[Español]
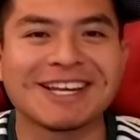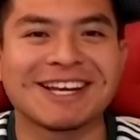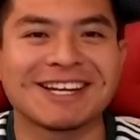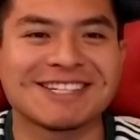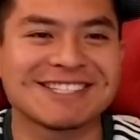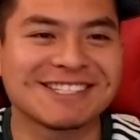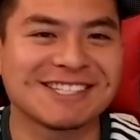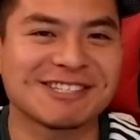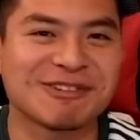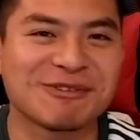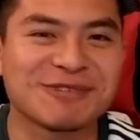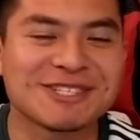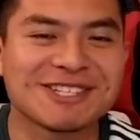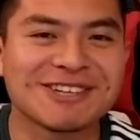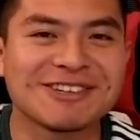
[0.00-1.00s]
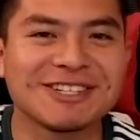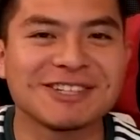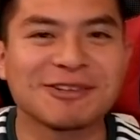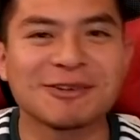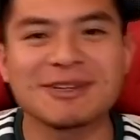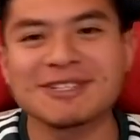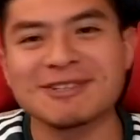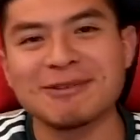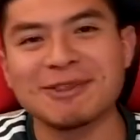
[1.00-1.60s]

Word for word: que gracias a su afición y todo eso,